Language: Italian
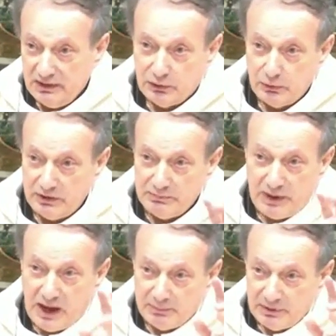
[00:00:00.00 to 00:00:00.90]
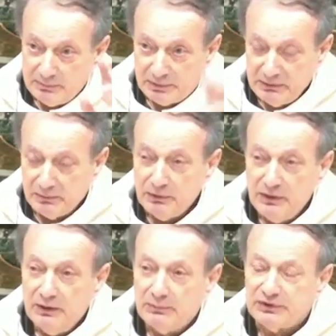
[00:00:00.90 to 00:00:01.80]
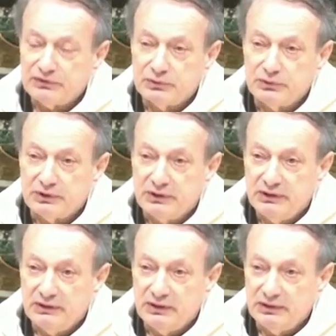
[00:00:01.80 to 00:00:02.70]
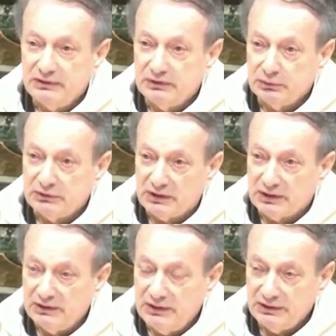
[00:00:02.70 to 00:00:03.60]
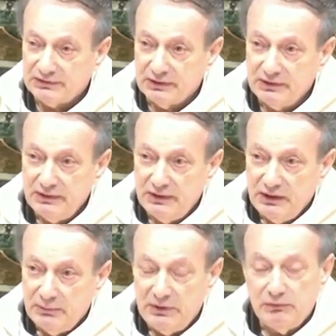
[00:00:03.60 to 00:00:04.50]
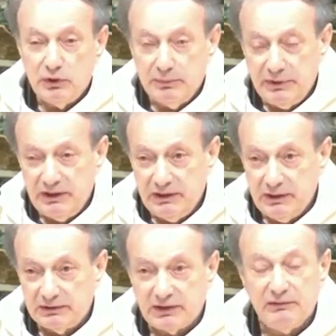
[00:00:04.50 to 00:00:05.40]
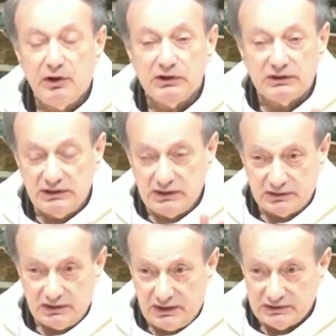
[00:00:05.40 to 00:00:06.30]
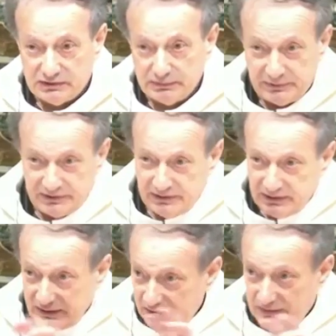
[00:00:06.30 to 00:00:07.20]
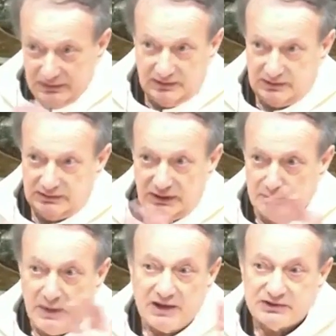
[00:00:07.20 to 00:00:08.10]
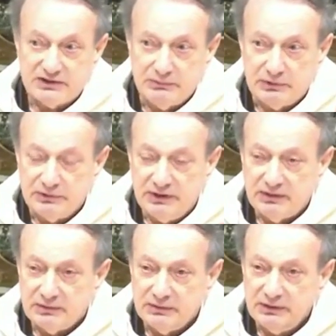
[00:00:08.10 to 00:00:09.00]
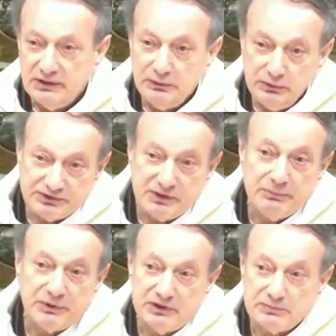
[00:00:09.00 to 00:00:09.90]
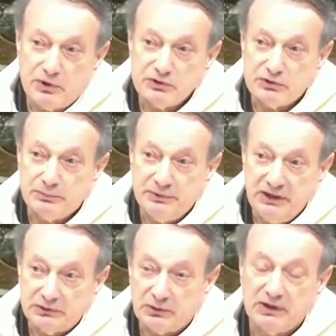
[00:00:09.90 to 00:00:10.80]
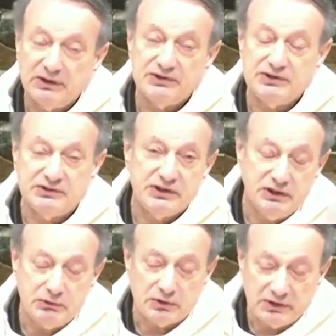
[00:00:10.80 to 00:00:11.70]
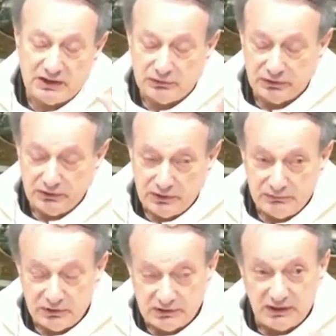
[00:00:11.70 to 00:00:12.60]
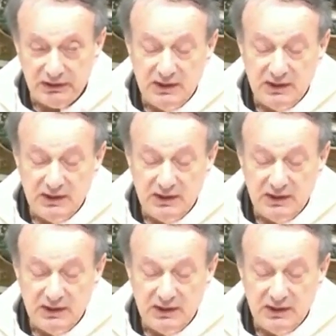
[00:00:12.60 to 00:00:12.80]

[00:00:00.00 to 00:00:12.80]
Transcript: come il Papa, il primo pastore de, di tutta la Chiesa. Mi vuoi bene? Tre volte gliel'ha chiesto per dire al massimo. Ecco. E lui ha sempre risposto Pietro, anche se si è ricordato che una volta